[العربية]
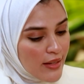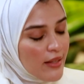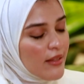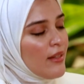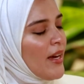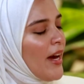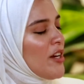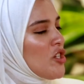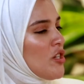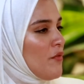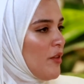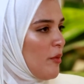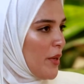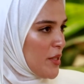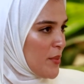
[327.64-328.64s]
كل اللي عايشين
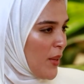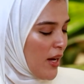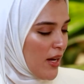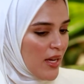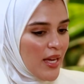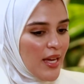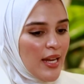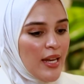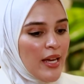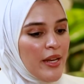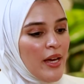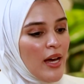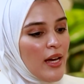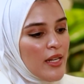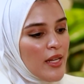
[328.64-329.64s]
في البيت معه
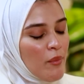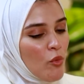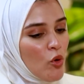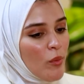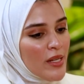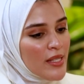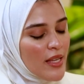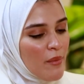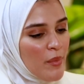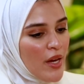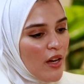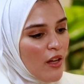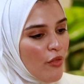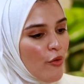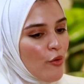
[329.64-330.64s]
لان انا مو بس ابي
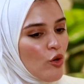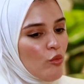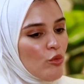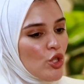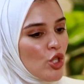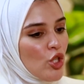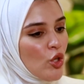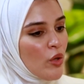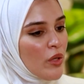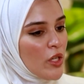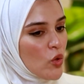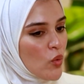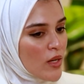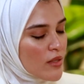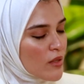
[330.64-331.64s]
احضرهم شلون
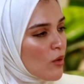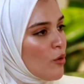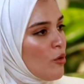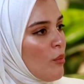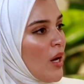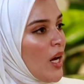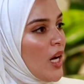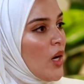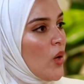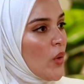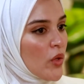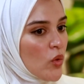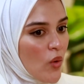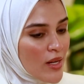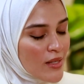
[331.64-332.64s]
يتواصلون معه
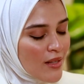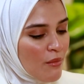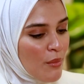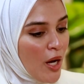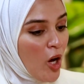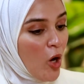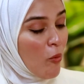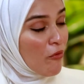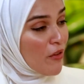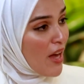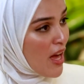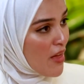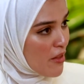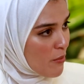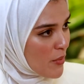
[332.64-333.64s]
ويتواصل معهم في
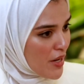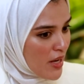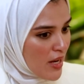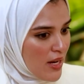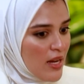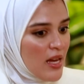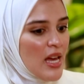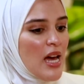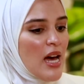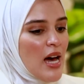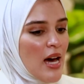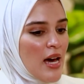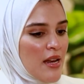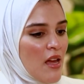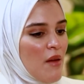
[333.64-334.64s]
هذا المرحله
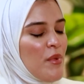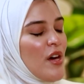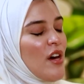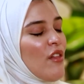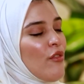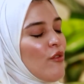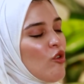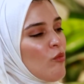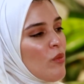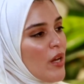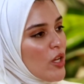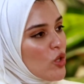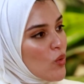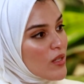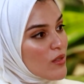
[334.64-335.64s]
انا ابي احضرهم
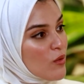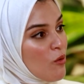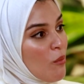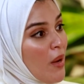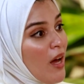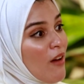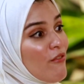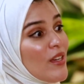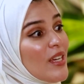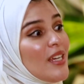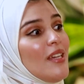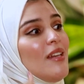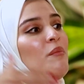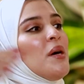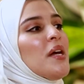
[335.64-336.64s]
انه يتواصلون معه في
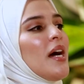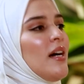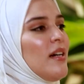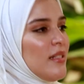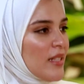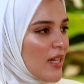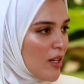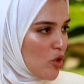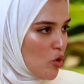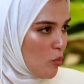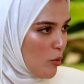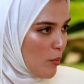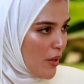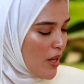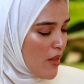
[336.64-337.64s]
كل مراحل
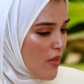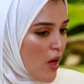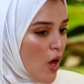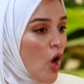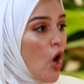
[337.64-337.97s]
تقدم المرض